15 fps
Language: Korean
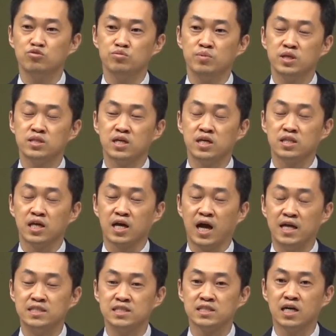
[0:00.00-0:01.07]
후배들한테
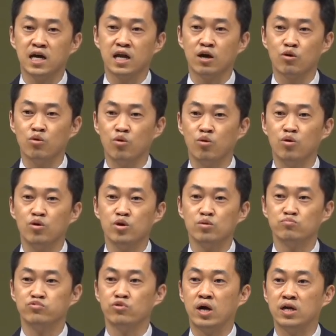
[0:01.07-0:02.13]
간증하라고
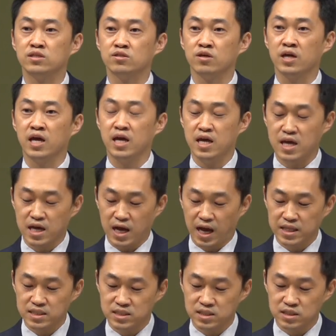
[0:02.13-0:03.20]
부활절에
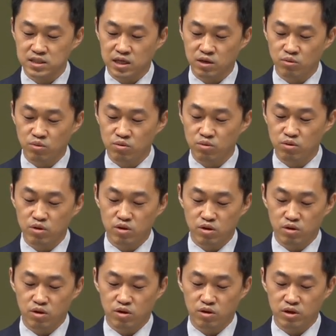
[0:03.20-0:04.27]
간증자로
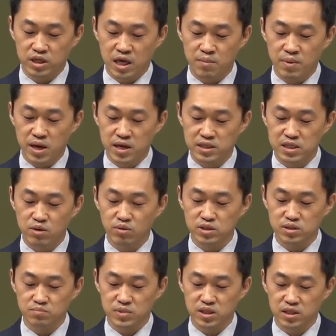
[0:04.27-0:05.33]
어, 예배에
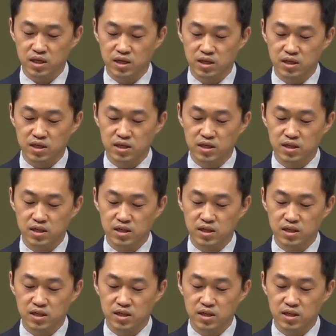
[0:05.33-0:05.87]
세웠습니다.